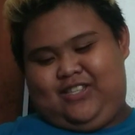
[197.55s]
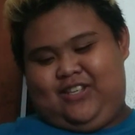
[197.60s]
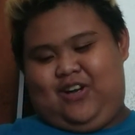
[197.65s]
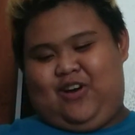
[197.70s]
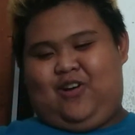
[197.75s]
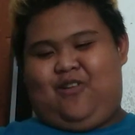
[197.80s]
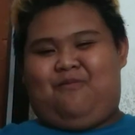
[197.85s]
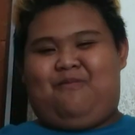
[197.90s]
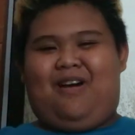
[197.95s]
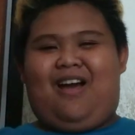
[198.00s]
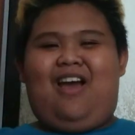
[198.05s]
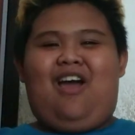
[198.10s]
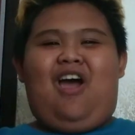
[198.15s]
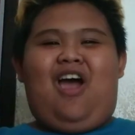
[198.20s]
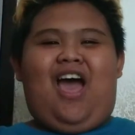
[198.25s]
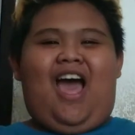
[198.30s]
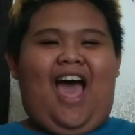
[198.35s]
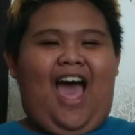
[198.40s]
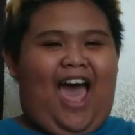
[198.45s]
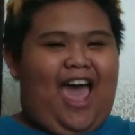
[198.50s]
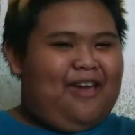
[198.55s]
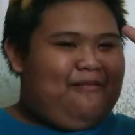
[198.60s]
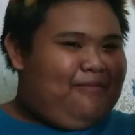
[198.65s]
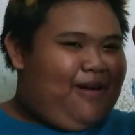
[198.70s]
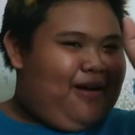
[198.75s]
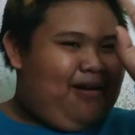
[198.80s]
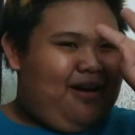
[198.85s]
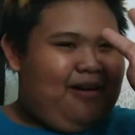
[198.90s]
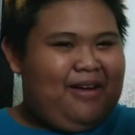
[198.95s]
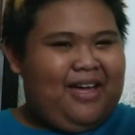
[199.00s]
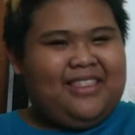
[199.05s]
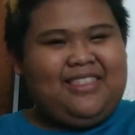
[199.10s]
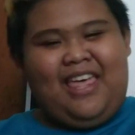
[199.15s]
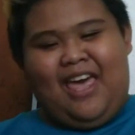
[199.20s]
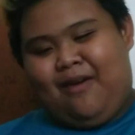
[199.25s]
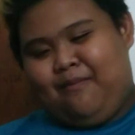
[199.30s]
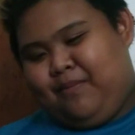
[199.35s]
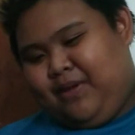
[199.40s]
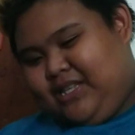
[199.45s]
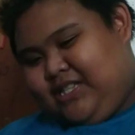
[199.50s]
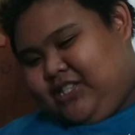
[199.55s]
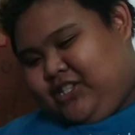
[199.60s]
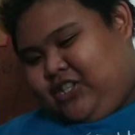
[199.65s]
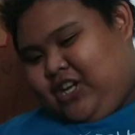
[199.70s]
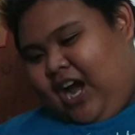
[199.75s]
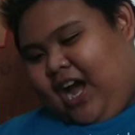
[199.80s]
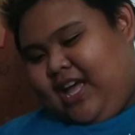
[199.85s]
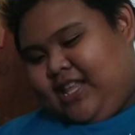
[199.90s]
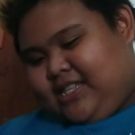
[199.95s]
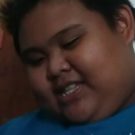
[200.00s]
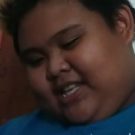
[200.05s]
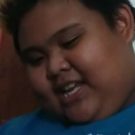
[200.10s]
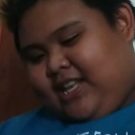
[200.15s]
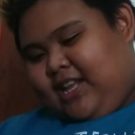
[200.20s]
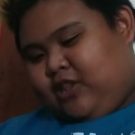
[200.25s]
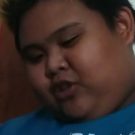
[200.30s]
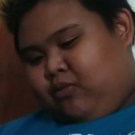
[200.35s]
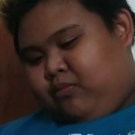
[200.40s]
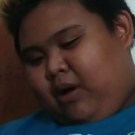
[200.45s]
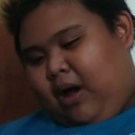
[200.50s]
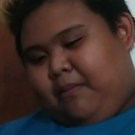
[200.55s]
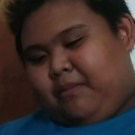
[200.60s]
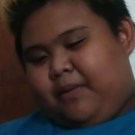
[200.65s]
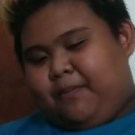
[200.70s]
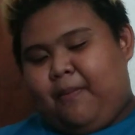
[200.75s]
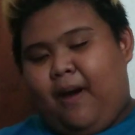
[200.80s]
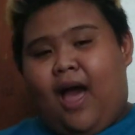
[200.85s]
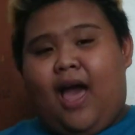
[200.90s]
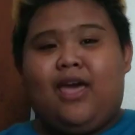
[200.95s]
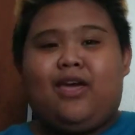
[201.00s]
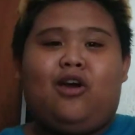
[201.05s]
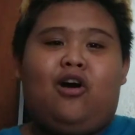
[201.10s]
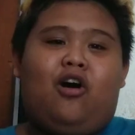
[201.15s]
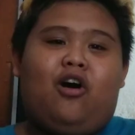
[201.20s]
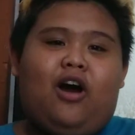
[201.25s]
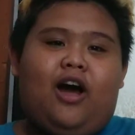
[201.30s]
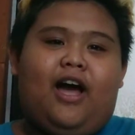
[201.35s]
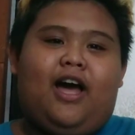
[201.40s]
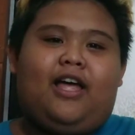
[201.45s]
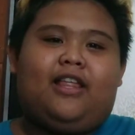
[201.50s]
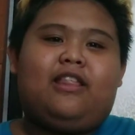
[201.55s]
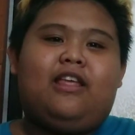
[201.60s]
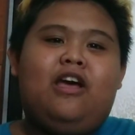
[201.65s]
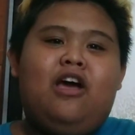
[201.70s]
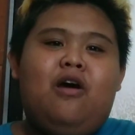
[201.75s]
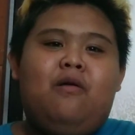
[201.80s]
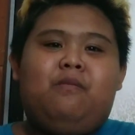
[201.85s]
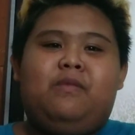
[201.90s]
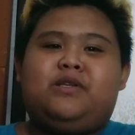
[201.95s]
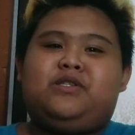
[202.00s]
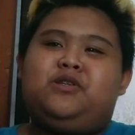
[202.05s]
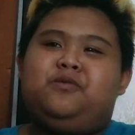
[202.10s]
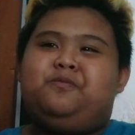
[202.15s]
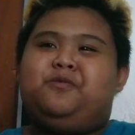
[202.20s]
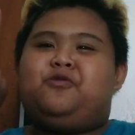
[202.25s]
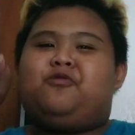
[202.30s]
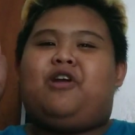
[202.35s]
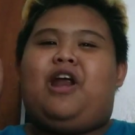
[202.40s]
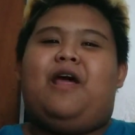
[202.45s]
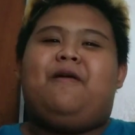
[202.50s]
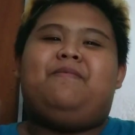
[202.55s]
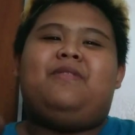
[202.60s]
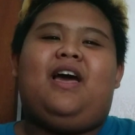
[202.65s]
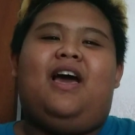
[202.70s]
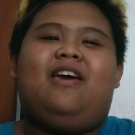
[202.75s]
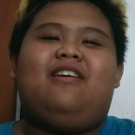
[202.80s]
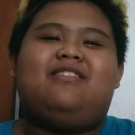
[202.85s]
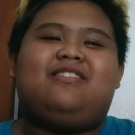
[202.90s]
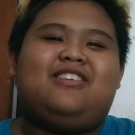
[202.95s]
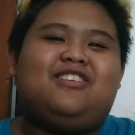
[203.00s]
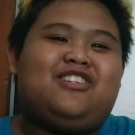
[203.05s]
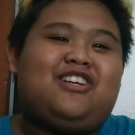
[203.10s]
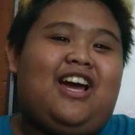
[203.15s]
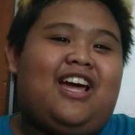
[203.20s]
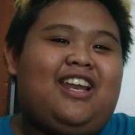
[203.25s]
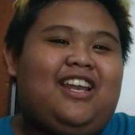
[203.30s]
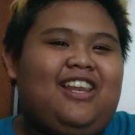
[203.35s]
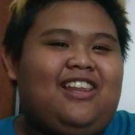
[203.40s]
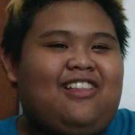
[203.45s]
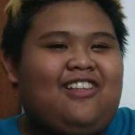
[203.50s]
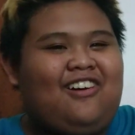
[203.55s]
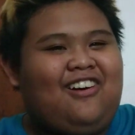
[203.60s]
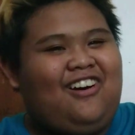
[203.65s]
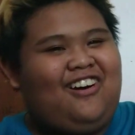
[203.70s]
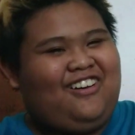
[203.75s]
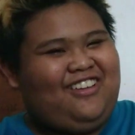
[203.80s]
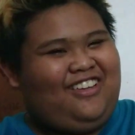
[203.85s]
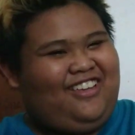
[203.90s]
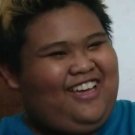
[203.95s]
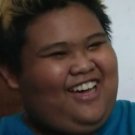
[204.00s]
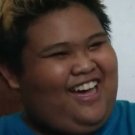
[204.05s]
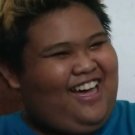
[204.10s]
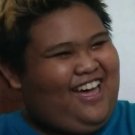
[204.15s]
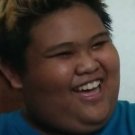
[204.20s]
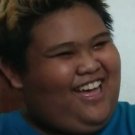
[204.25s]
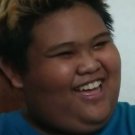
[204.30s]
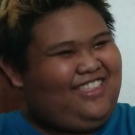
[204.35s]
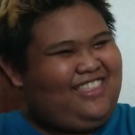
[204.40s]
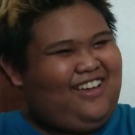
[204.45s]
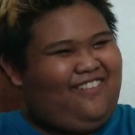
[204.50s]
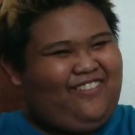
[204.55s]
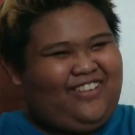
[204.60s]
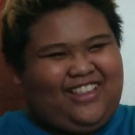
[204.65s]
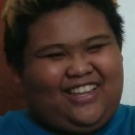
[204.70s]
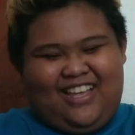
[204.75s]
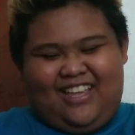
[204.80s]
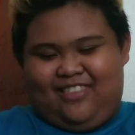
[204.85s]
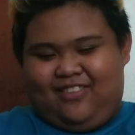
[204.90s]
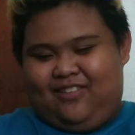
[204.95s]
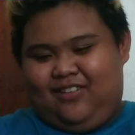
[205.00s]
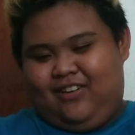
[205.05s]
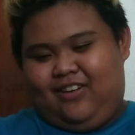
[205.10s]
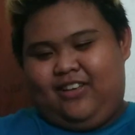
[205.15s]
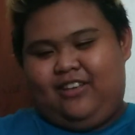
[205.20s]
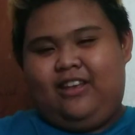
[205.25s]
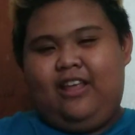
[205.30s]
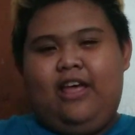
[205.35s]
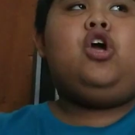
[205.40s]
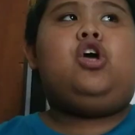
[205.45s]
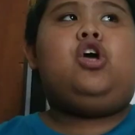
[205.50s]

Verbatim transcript: So, ma- Hi mga kadebis dyan! Sana dumami pa kayo at mag-subscribe na kayo sa channel ko. Yan, dapat ganon.